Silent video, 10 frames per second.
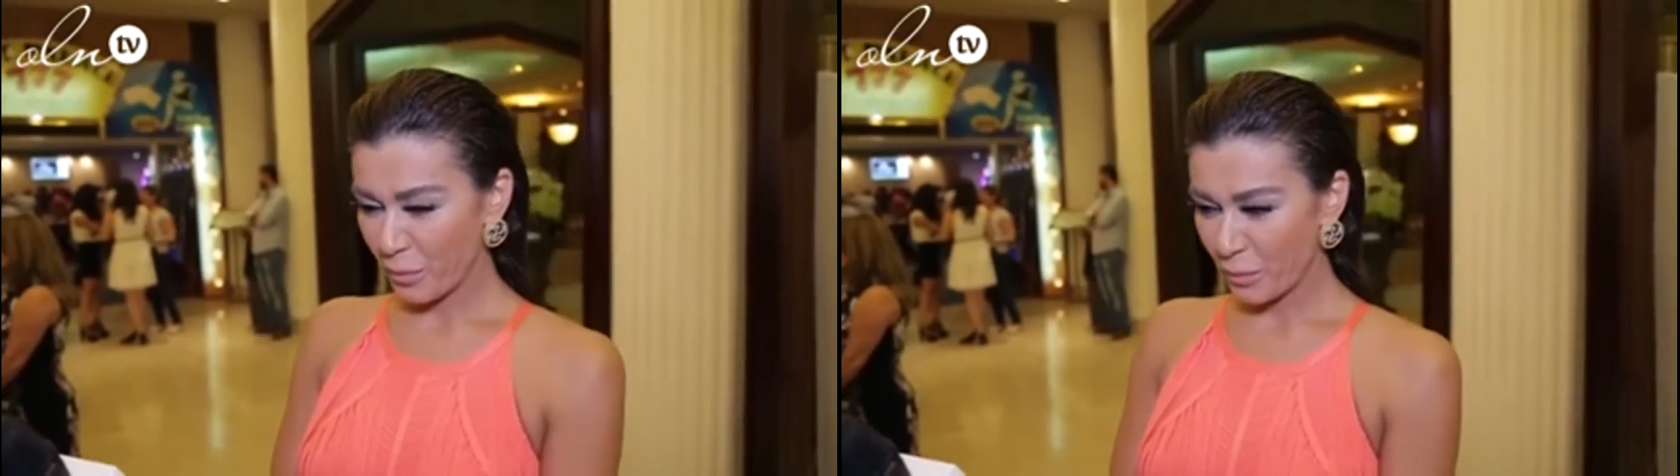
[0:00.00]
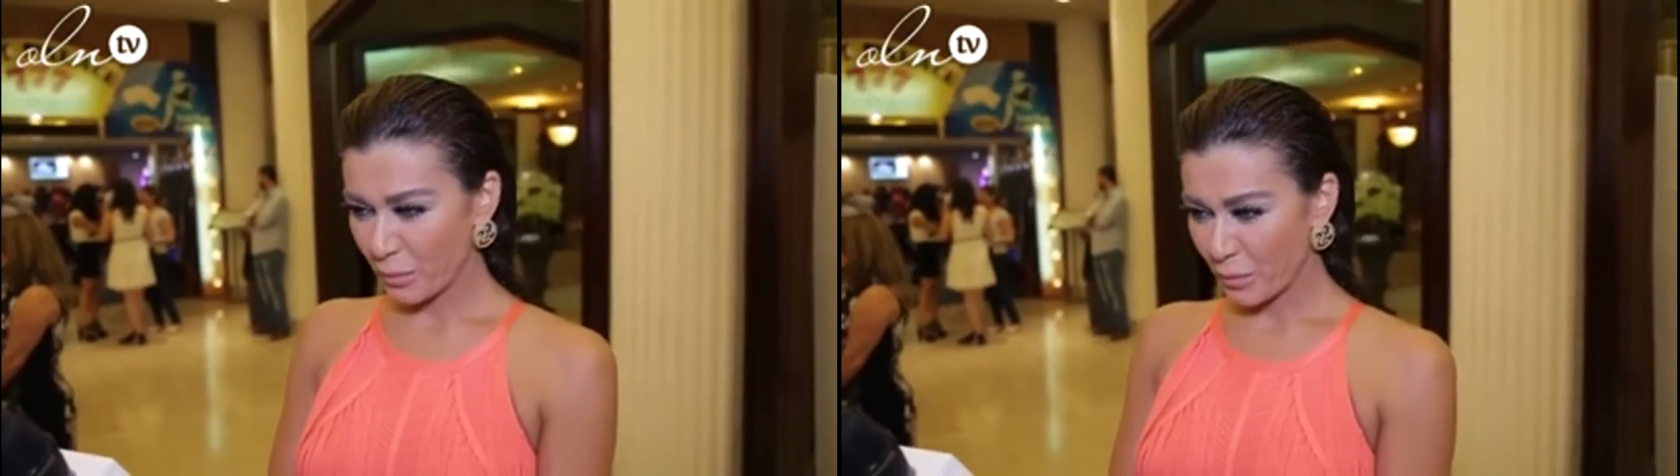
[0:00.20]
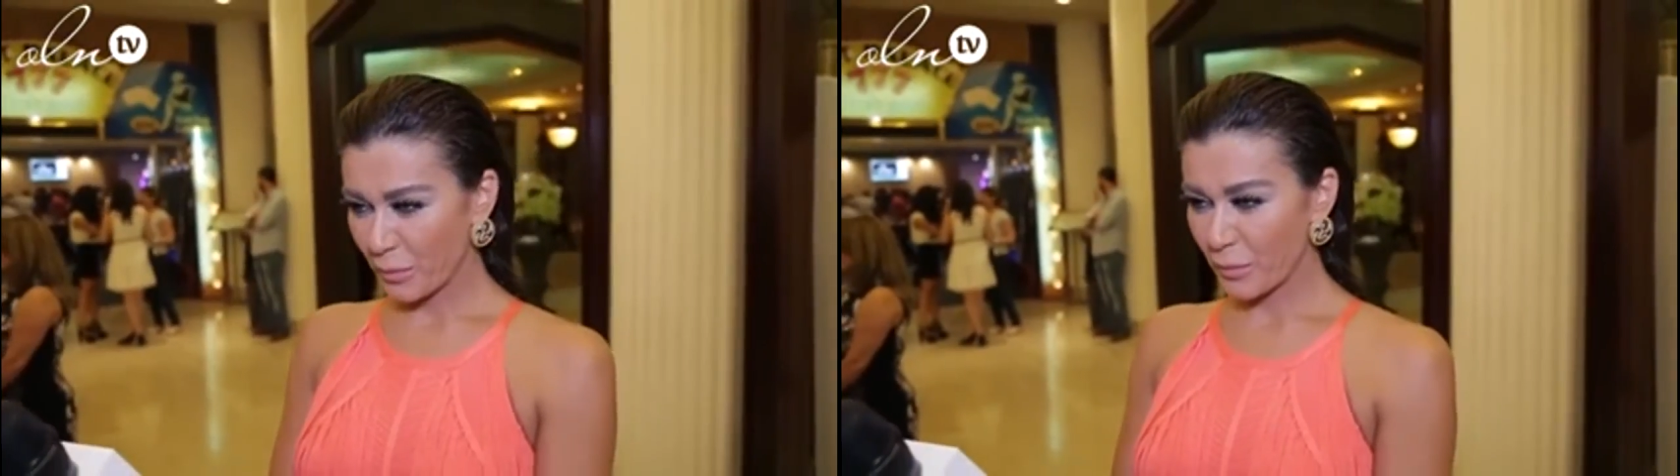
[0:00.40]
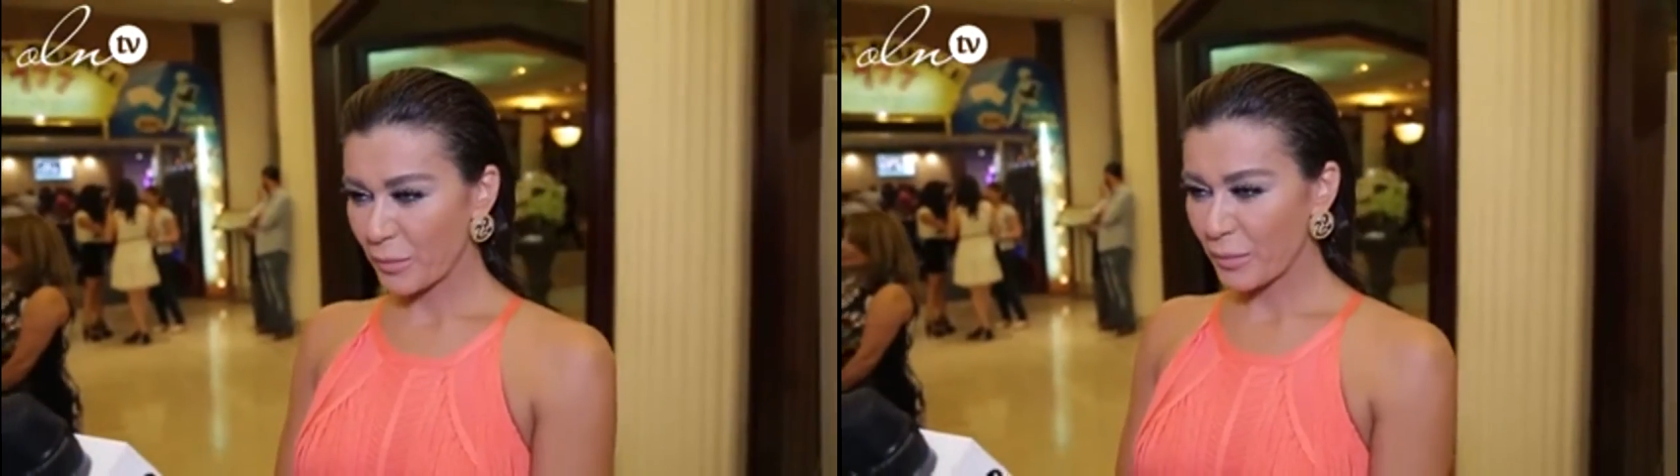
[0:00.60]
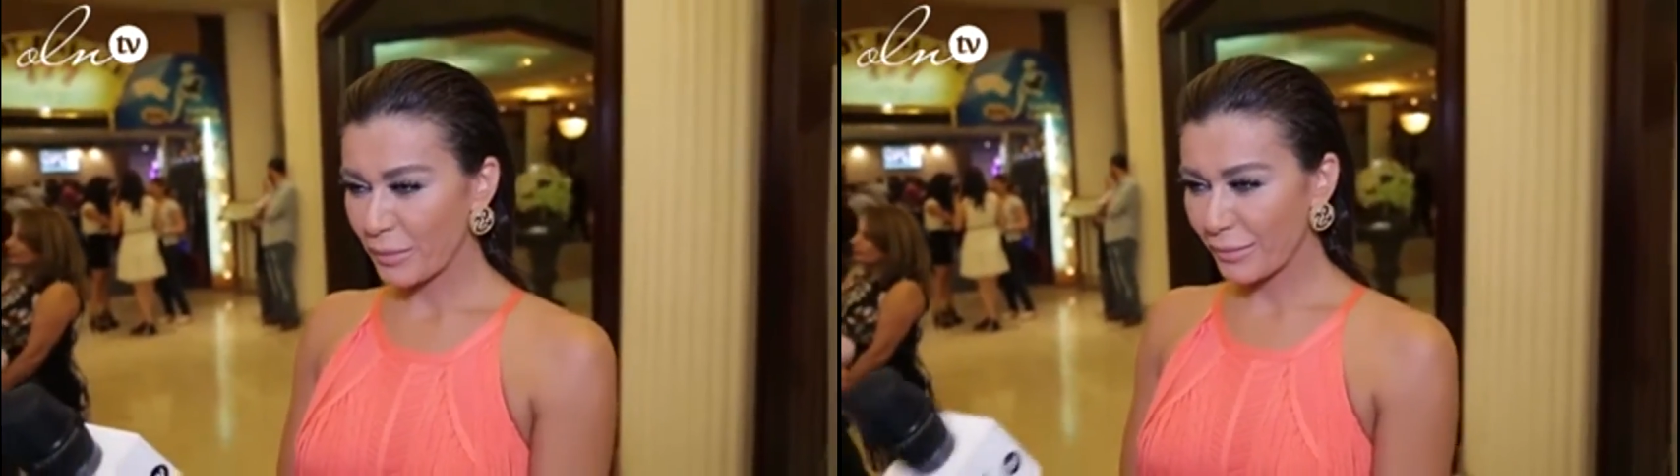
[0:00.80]
الشقر
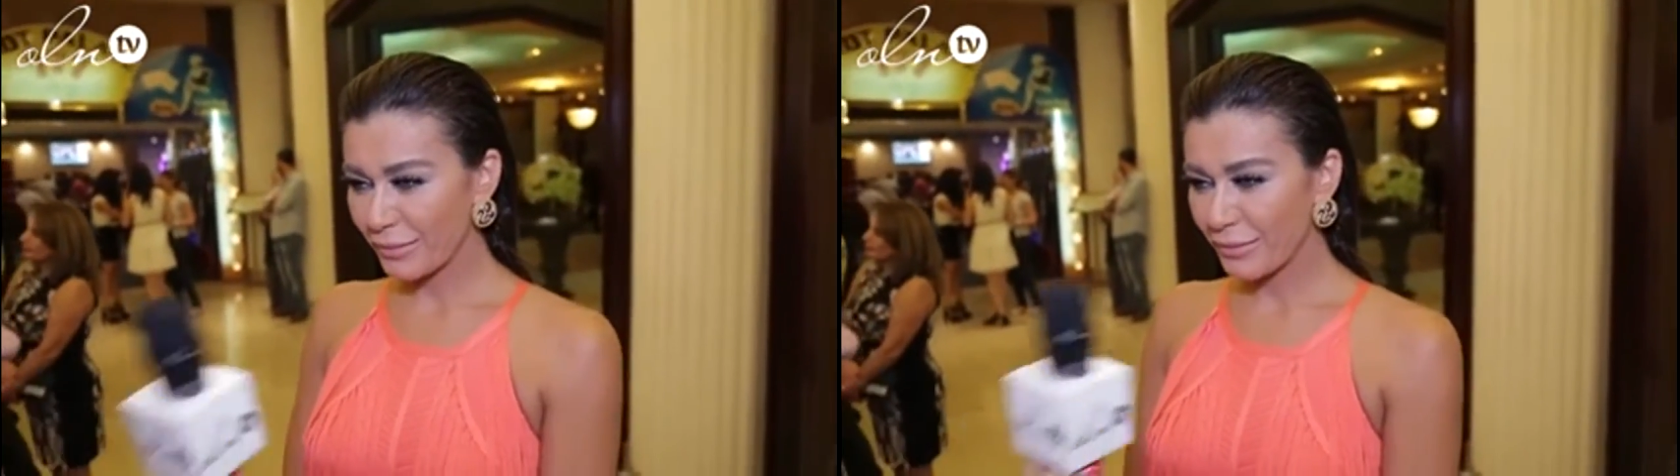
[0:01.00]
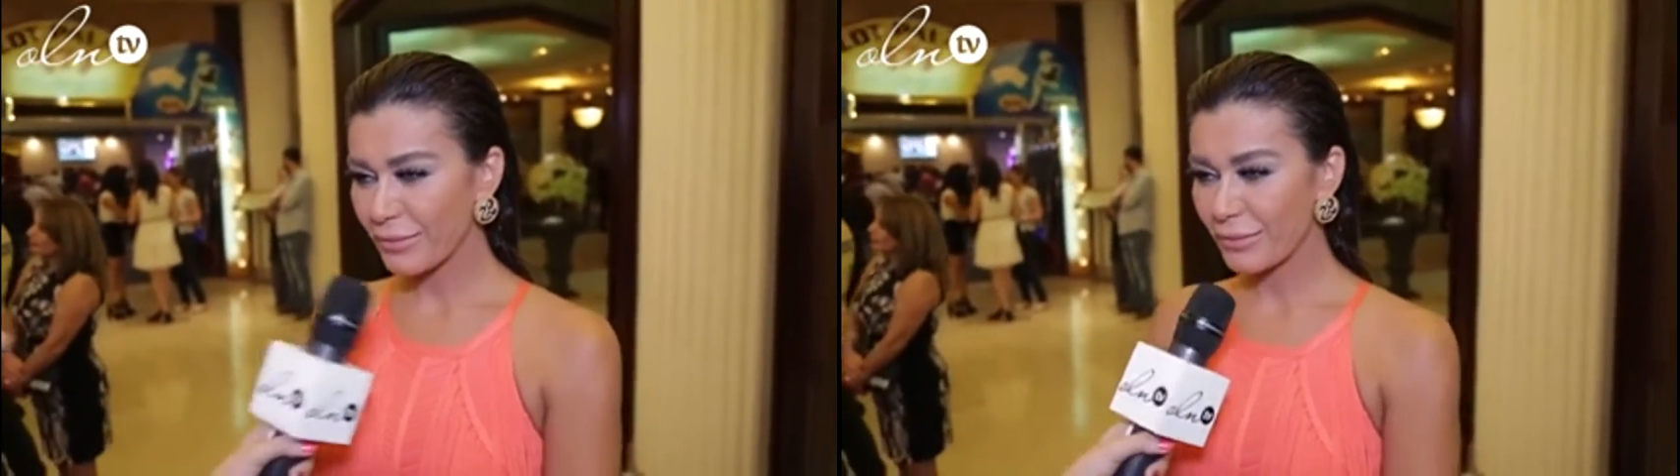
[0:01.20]
قطعا صحيح؟